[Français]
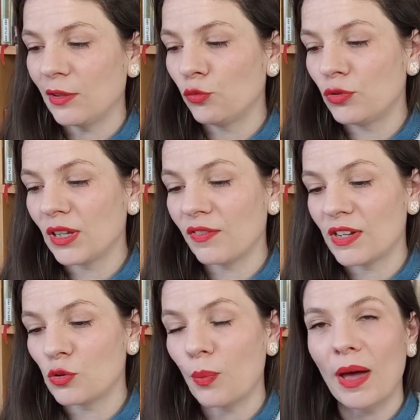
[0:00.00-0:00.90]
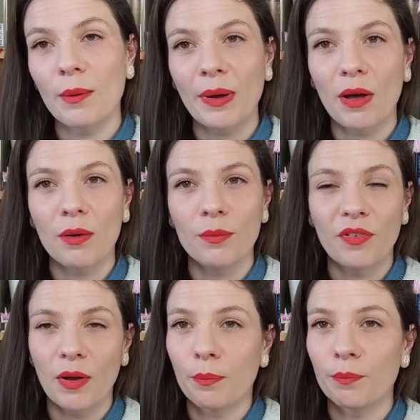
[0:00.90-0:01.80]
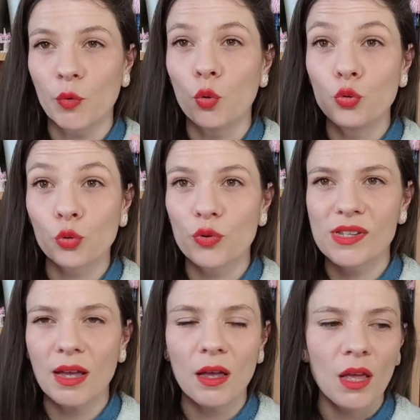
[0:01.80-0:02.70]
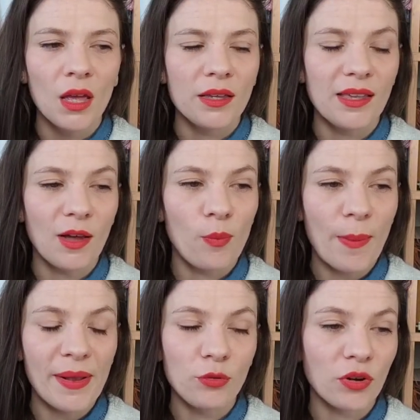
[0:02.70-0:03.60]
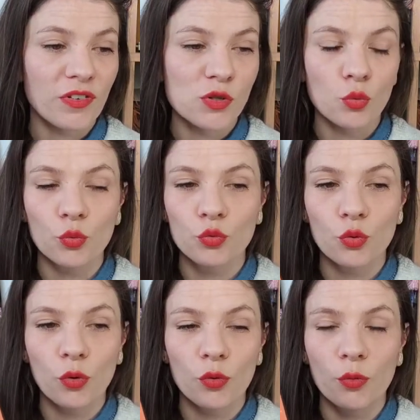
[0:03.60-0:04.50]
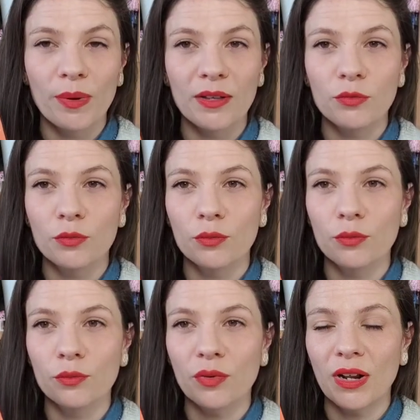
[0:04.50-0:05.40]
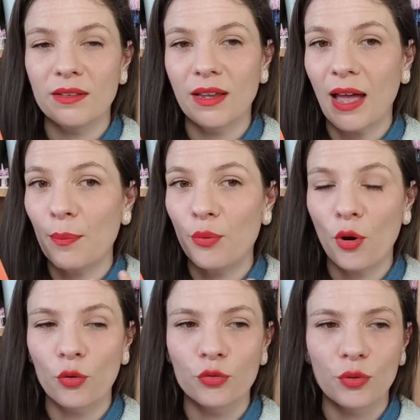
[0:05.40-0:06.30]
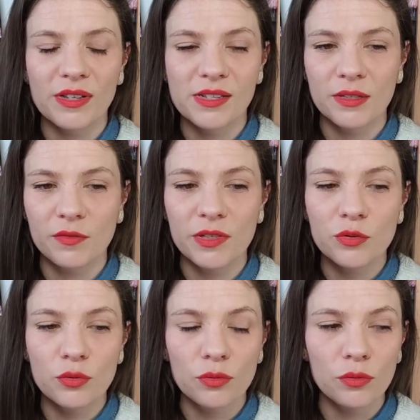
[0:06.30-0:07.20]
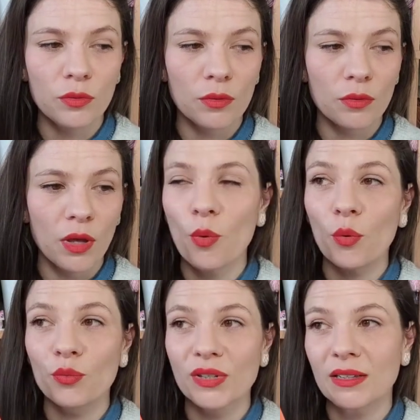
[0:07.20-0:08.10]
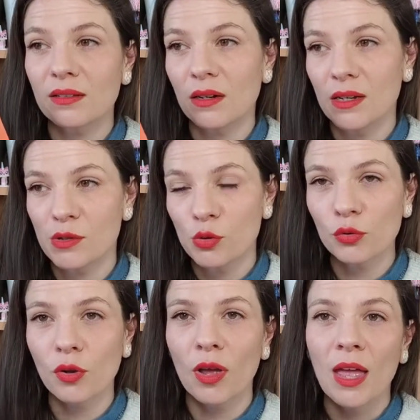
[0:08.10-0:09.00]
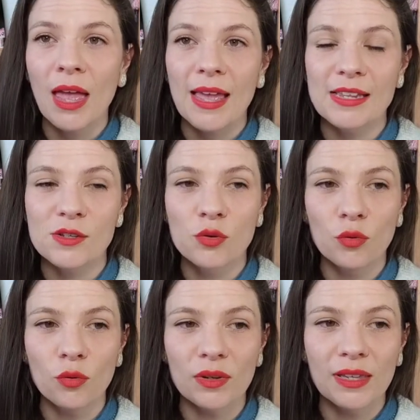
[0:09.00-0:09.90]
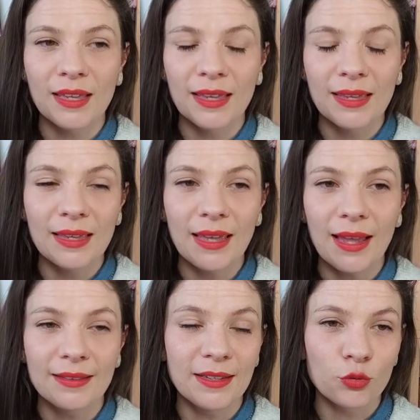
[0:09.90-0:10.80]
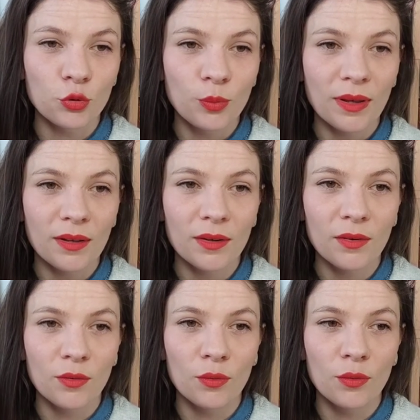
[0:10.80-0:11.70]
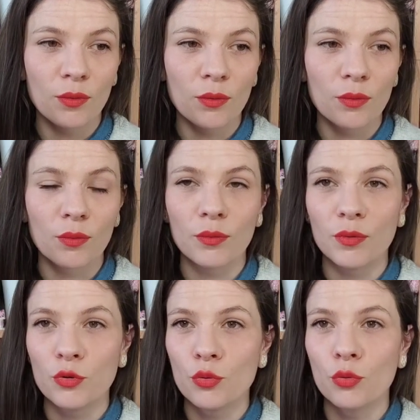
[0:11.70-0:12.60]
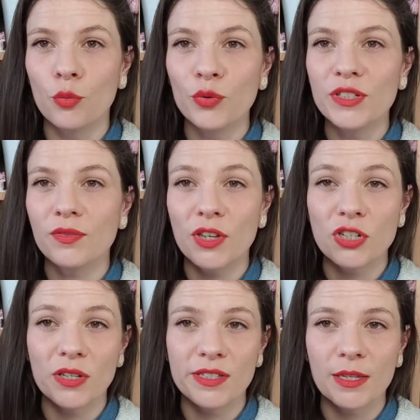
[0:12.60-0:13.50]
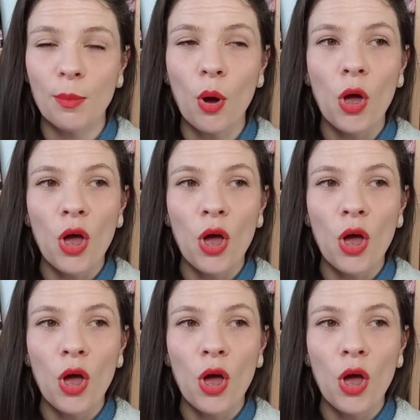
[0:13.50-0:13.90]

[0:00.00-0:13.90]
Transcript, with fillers: a toute une réflexion par, par, enfin, autour de ça. Il y a euh, pas mal de réflexions autour euh, bah, de, voilà, des rapports entre les individus, de comment on traite les autres. Est-ce que créer un être humain, euh, le, modifier génétiquement,